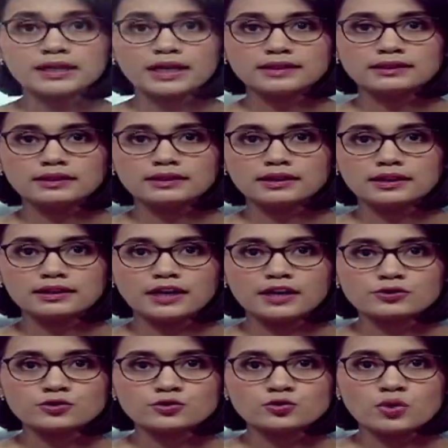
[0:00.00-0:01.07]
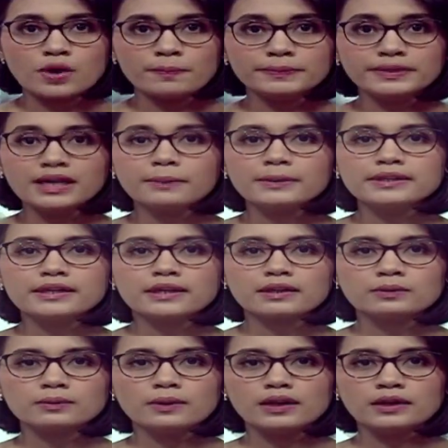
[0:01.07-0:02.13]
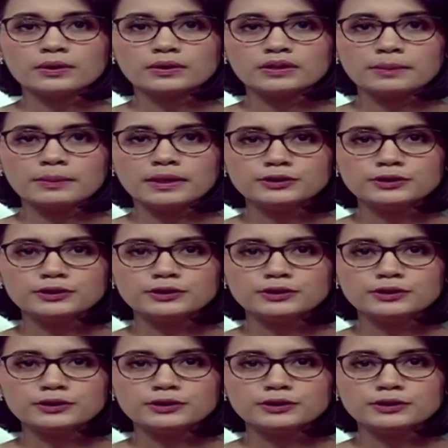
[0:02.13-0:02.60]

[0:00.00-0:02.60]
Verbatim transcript: berkaitan dengan kasus suap yang menyeret wali kota